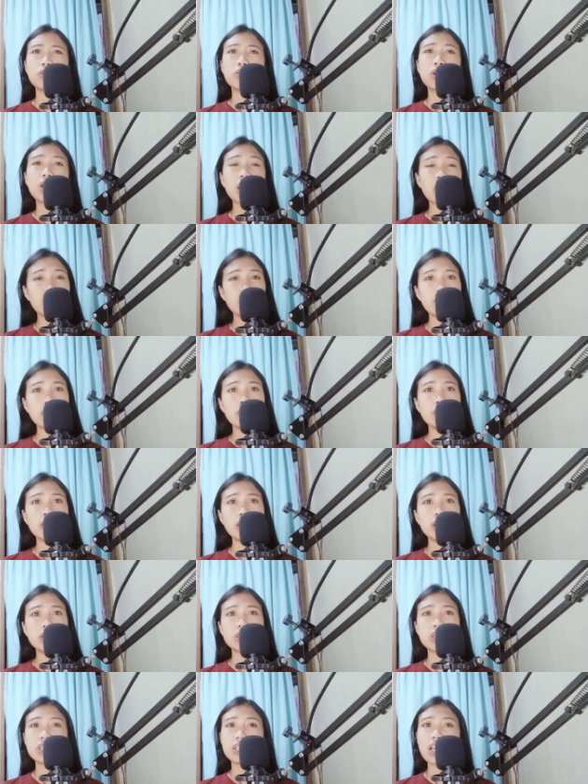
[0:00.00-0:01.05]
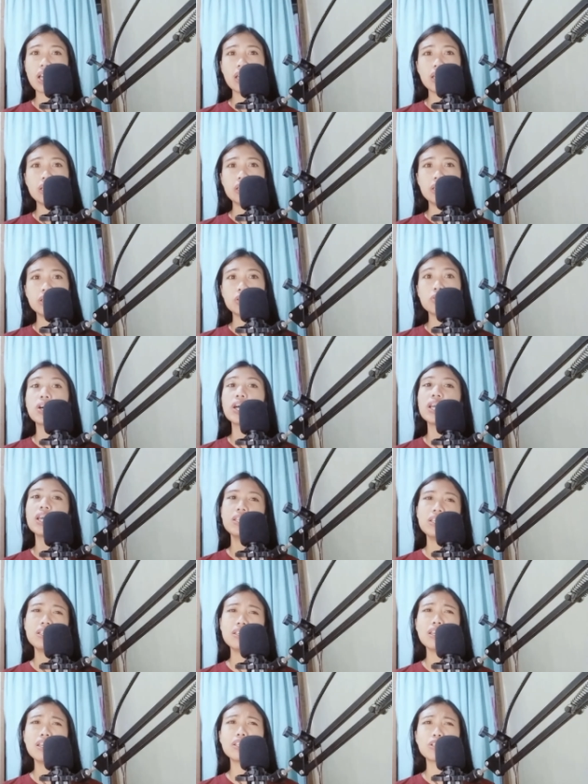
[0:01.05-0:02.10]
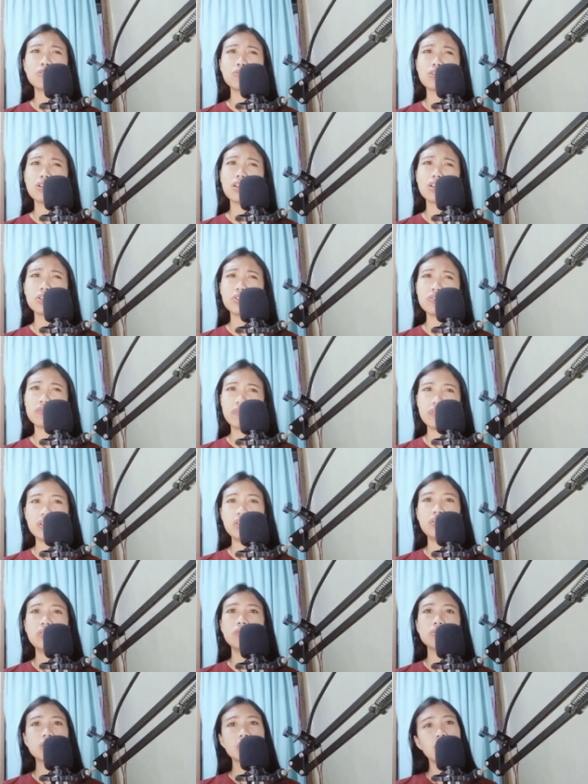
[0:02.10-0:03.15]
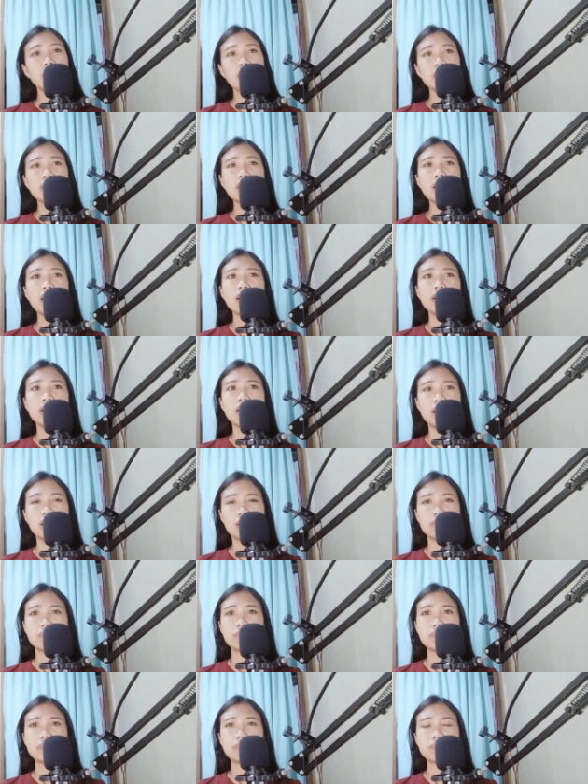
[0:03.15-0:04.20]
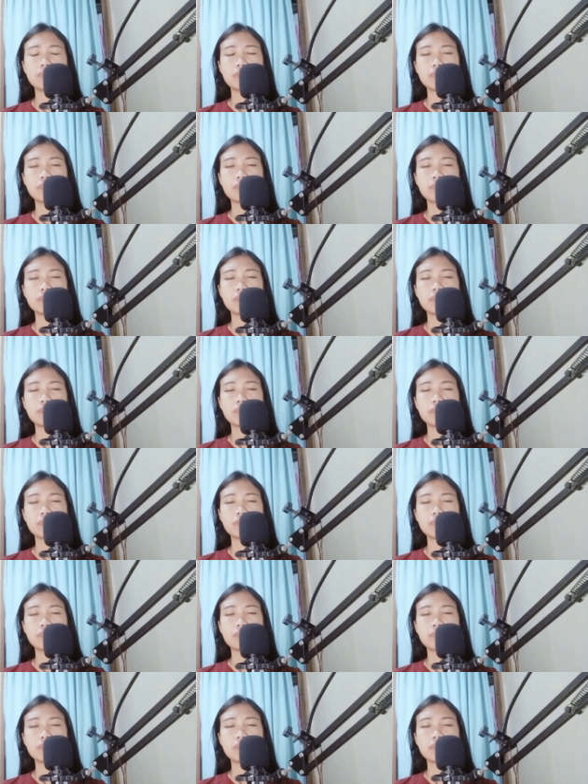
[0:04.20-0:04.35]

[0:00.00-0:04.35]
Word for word: Pero nagka-violation dahil dito. Kaya dinilit ko na lang yung video. Sayang talaga.